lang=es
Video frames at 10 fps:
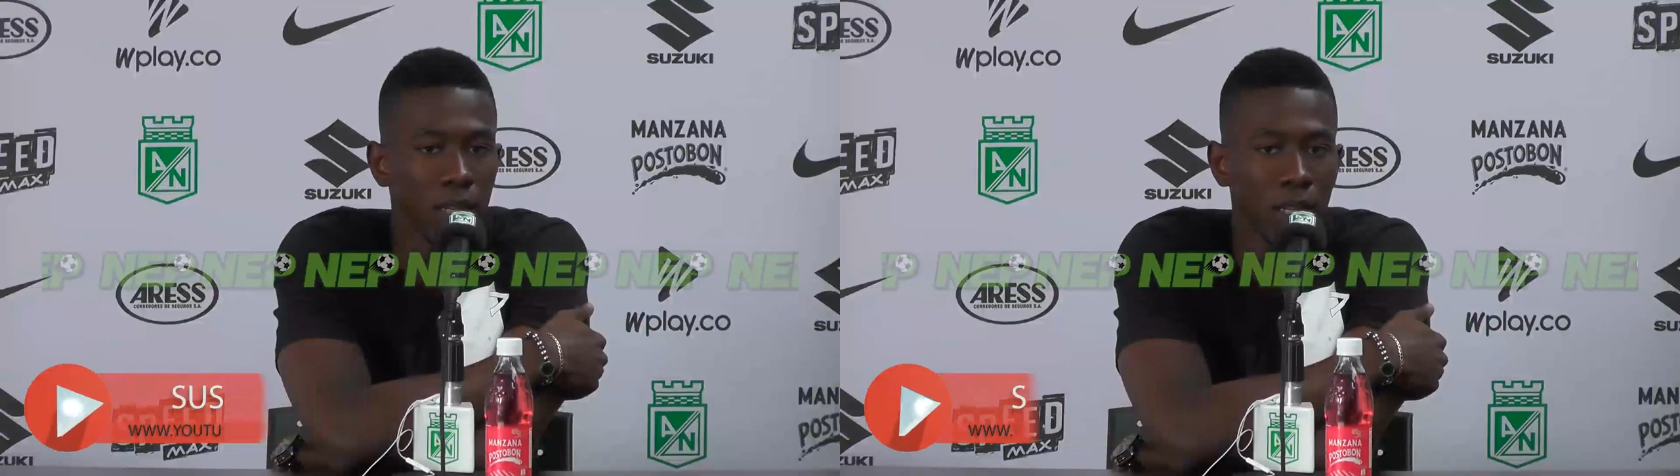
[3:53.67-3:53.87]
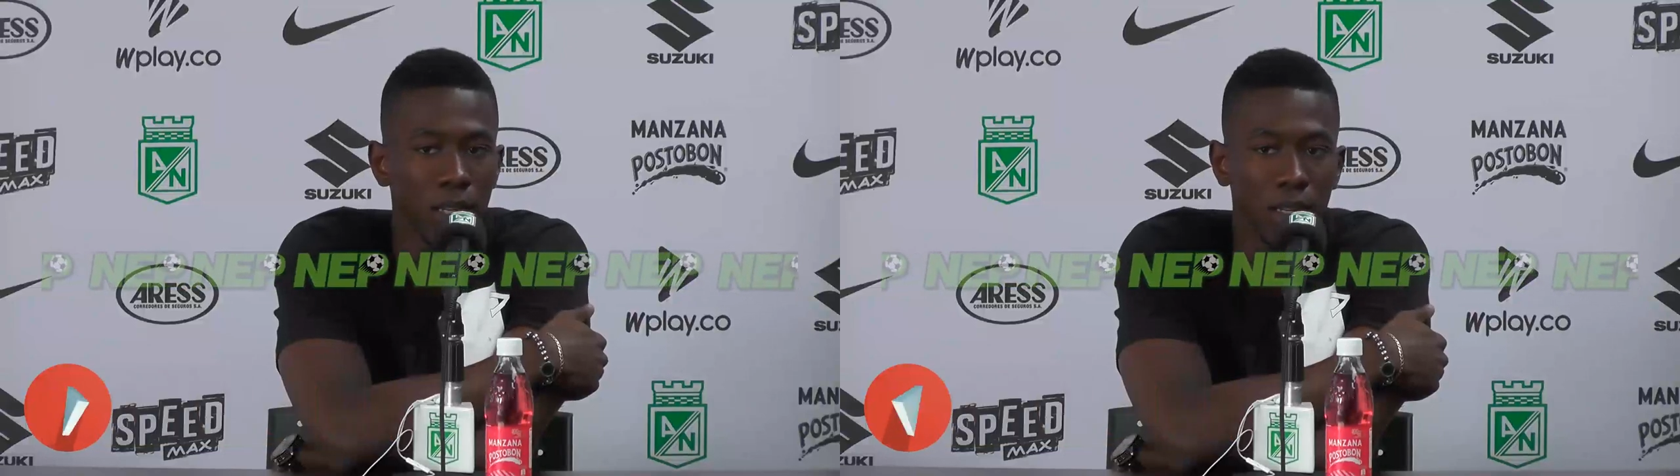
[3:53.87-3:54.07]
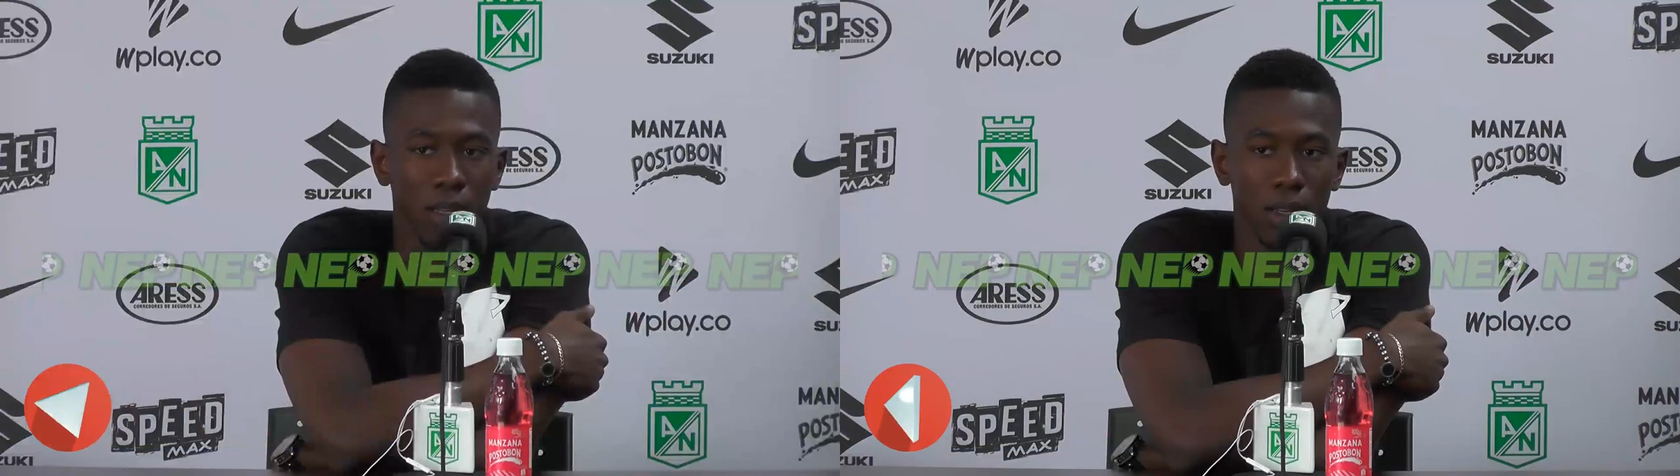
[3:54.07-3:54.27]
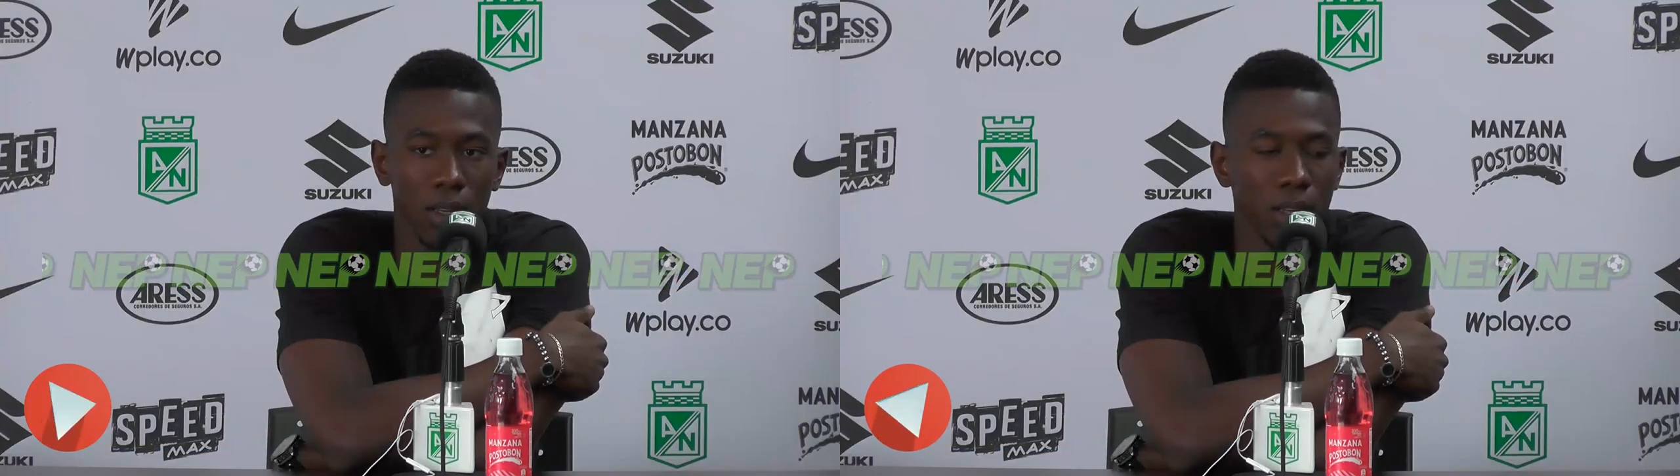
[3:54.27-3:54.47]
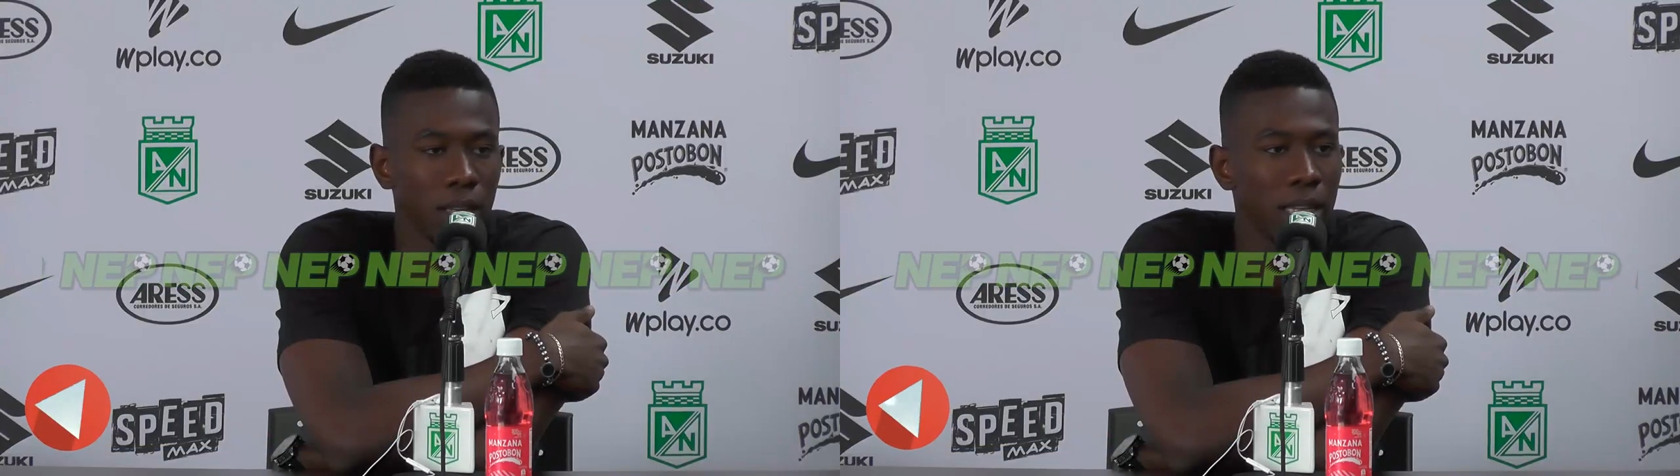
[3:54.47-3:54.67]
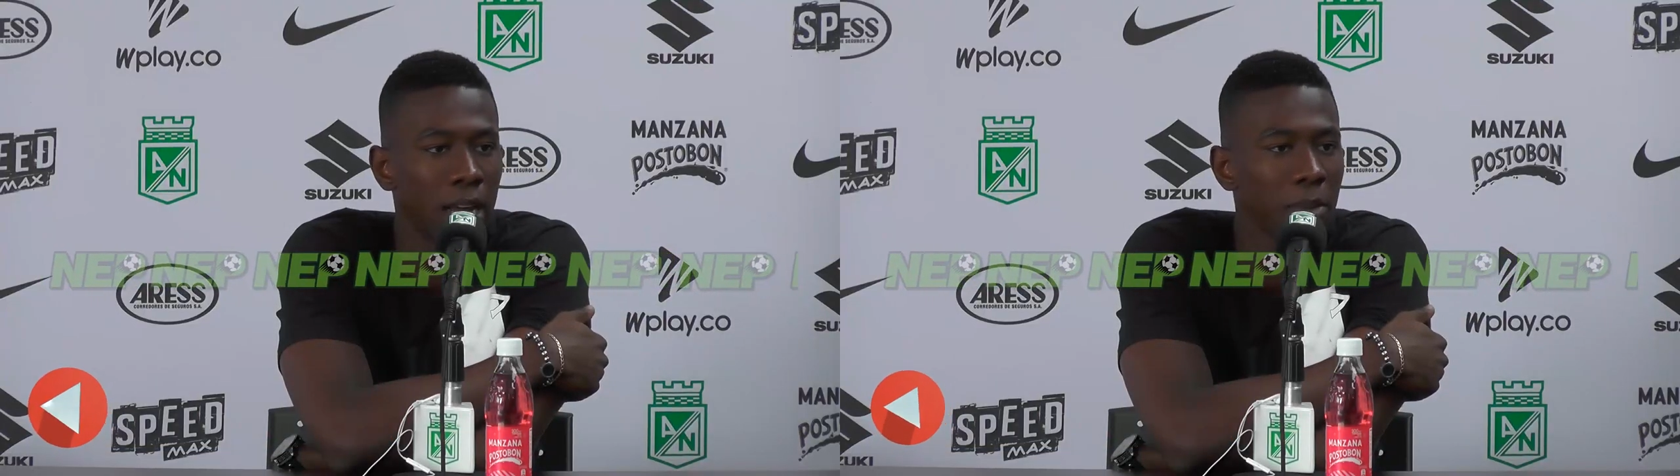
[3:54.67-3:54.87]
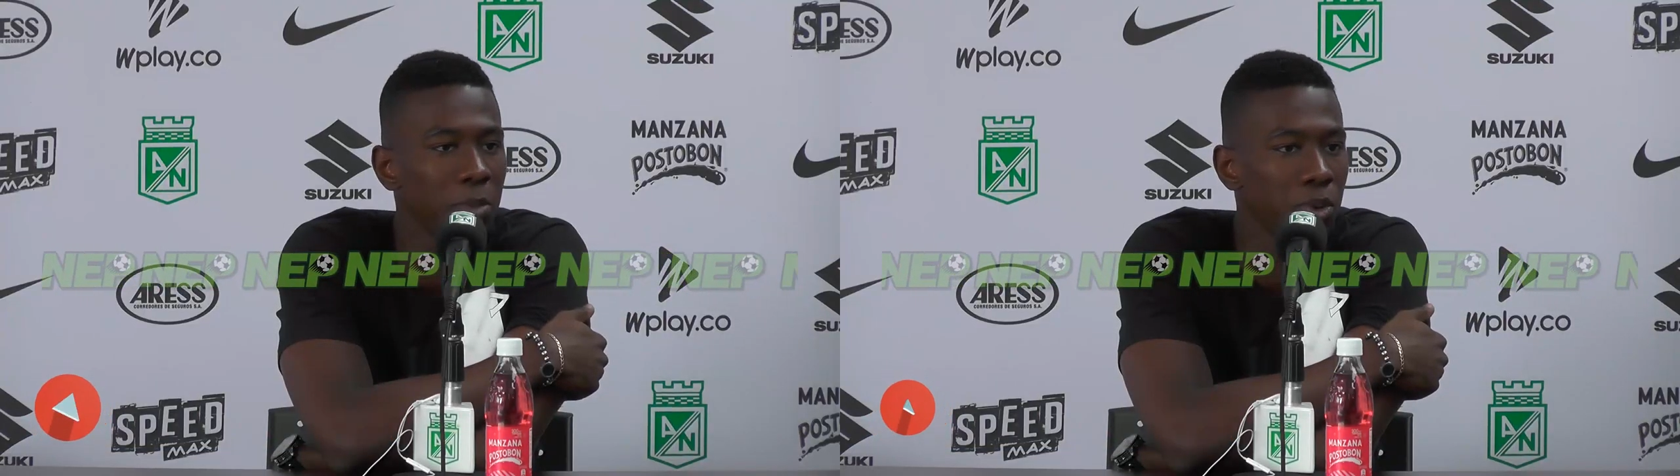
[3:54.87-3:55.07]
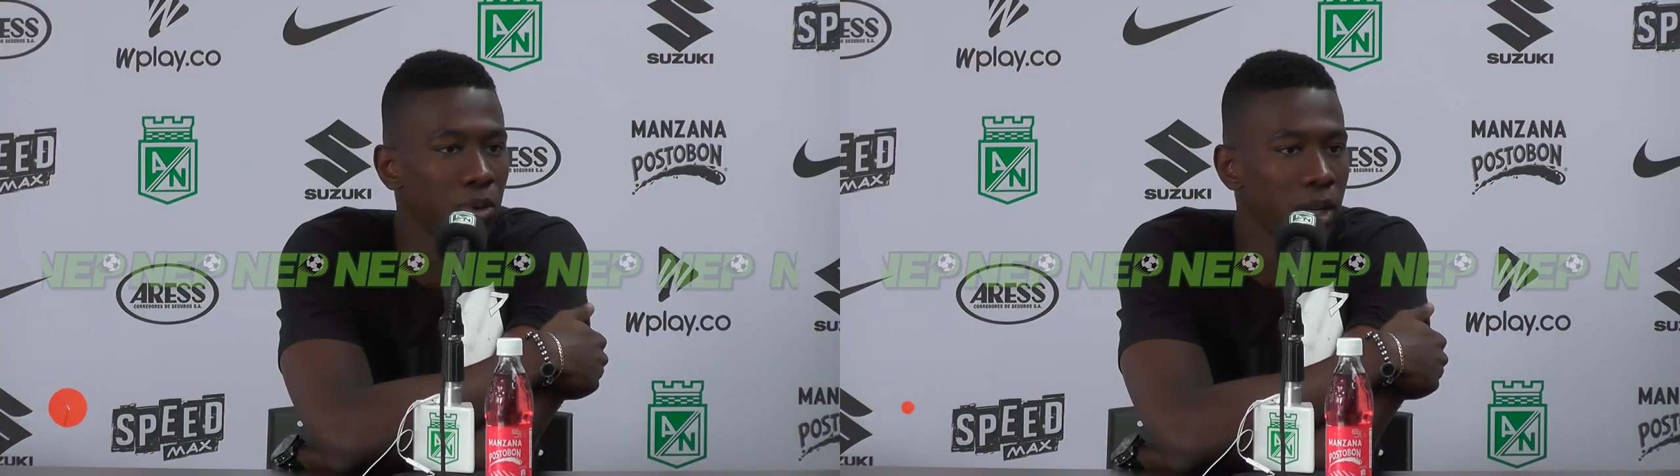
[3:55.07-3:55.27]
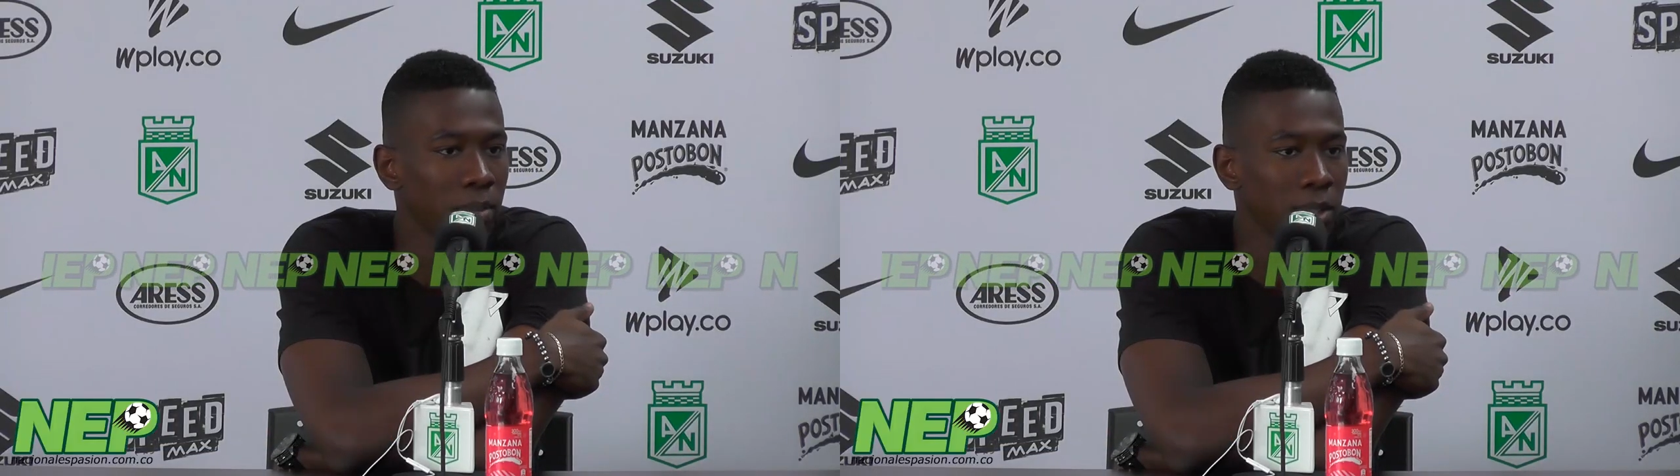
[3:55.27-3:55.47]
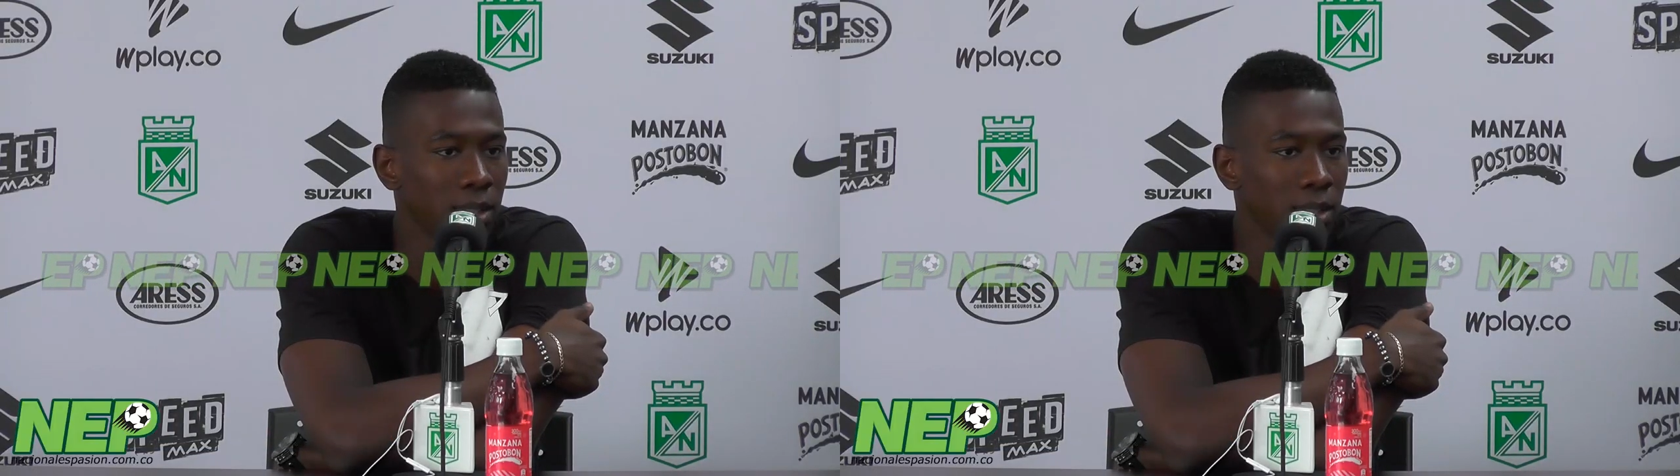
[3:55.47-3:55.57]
y, da mi punto de,